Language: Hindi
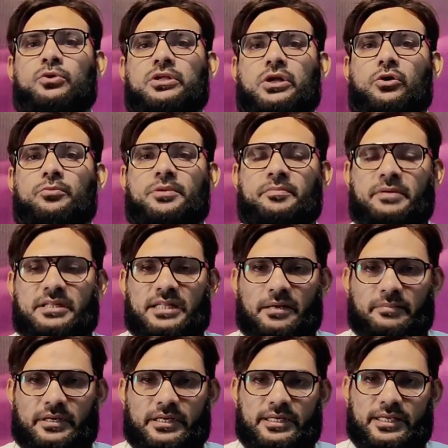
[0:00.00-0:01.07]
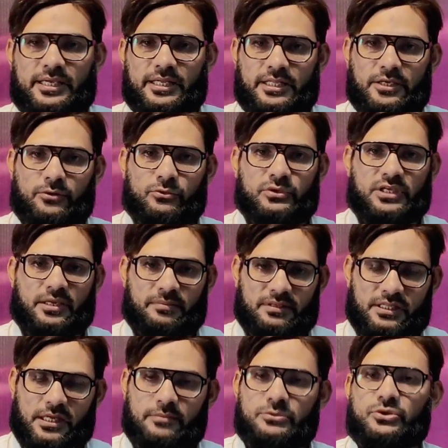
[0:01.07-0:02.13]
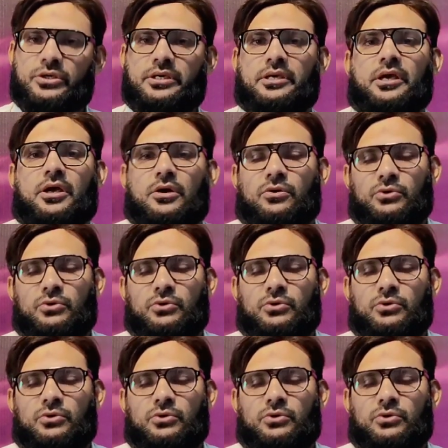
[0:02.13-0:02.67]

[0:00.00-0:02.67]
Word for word: उनको भी बदनाम करने के लिए उनके भी नाम जो है